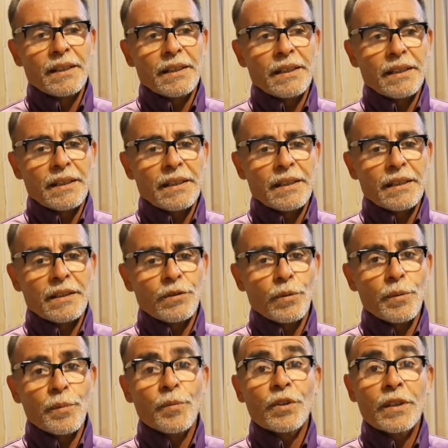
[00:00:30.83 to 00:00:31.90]
Eh,
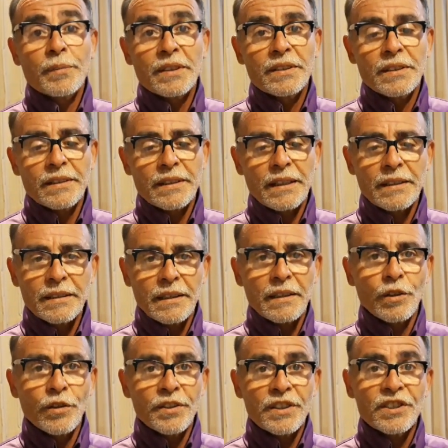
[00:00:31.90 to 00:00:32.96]
tuvimos representantes
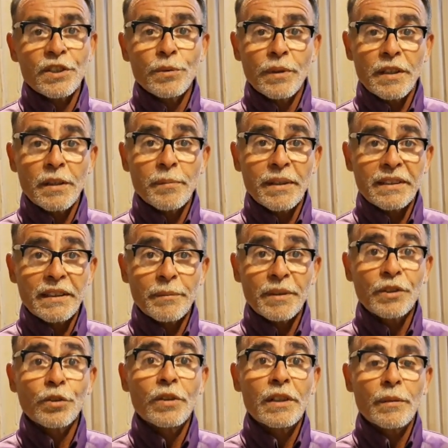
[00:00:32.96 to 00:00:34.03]
de los 19
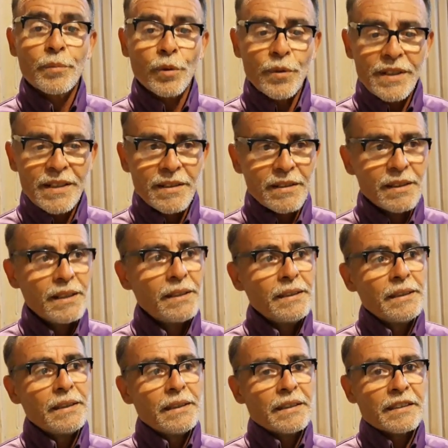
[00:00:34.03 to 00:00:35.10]
departamentos de la provincia,
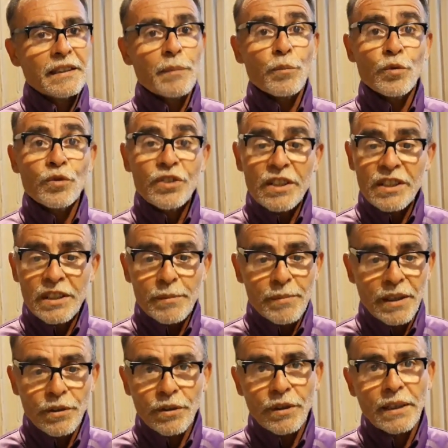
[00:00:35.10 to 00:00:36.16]
de
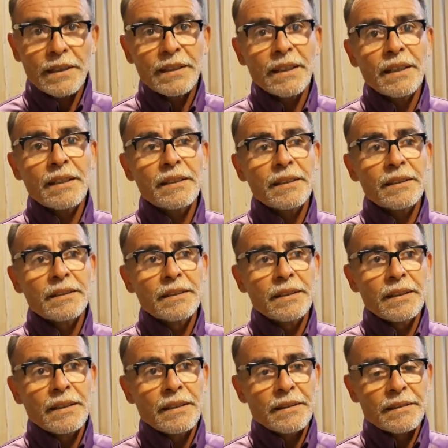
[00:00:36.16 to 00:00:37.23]
muchísimas localidades
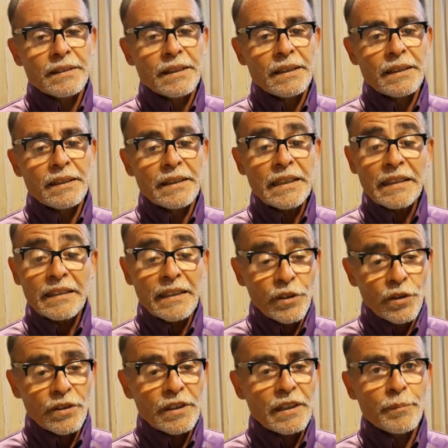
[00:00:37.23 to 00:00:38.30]
del
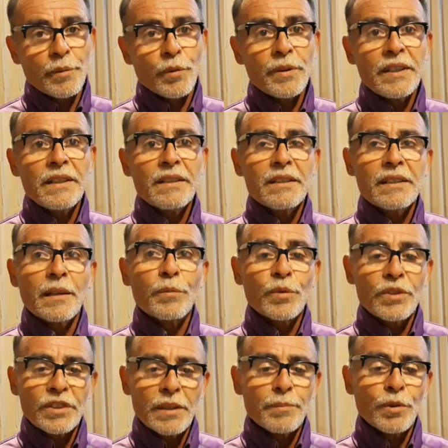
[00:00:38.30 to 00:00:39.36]
interior de la provincia,
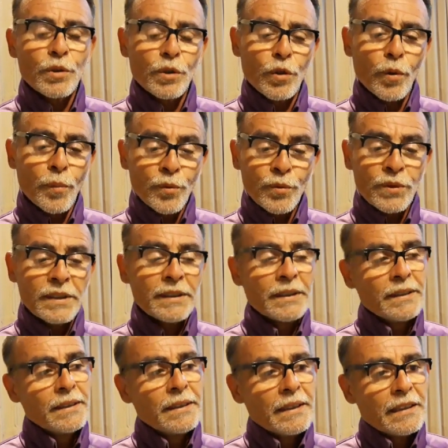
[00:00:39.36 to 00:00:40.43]
municipio y comuna,
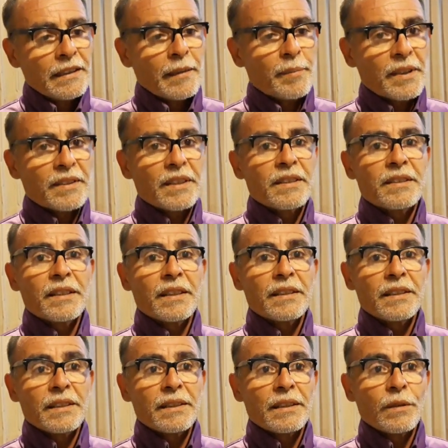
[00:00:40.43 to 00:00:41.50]
la presencia
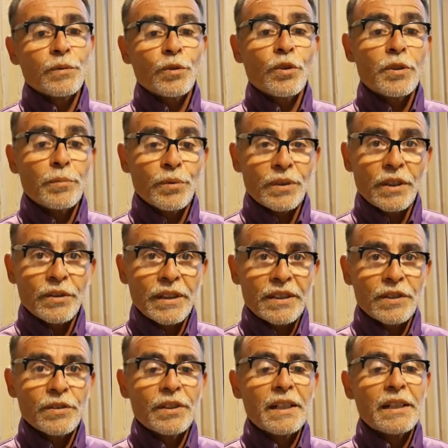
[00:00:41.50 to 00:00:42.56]
de algunos diputados
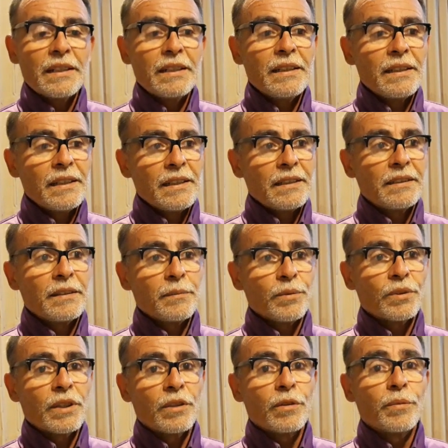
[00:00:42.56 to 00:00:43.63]
nacionales,
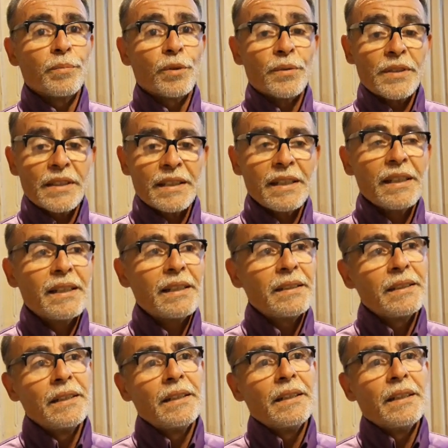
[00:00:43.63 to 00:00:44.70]
diputados
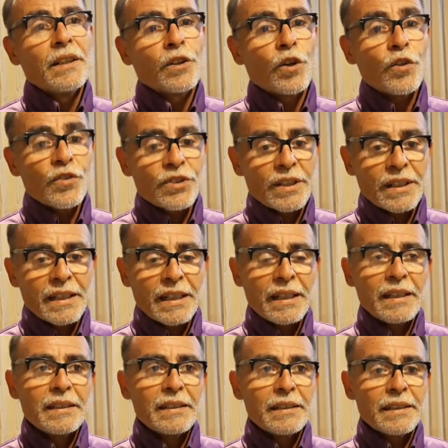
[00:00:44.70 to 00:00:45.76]
provincial,
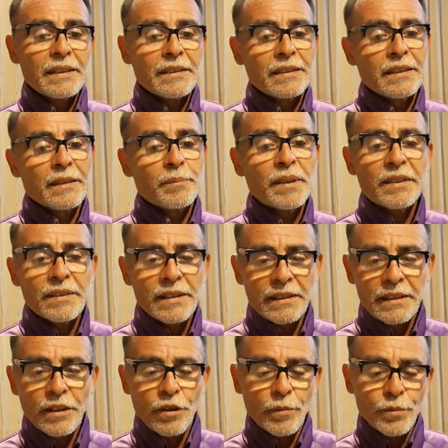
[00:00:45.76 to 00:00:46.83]
concejales, eh,
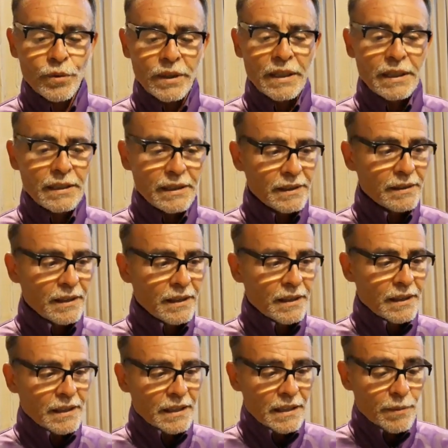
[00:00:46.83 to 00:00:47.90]
presidentes comunales
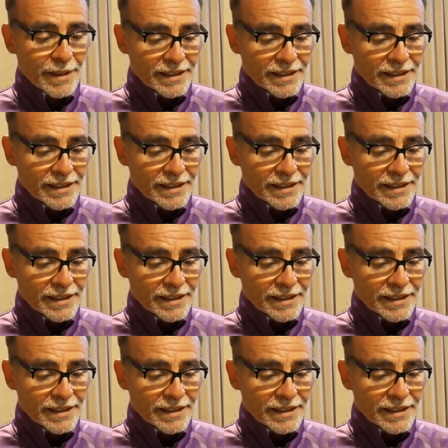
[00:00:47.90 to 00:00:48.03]
y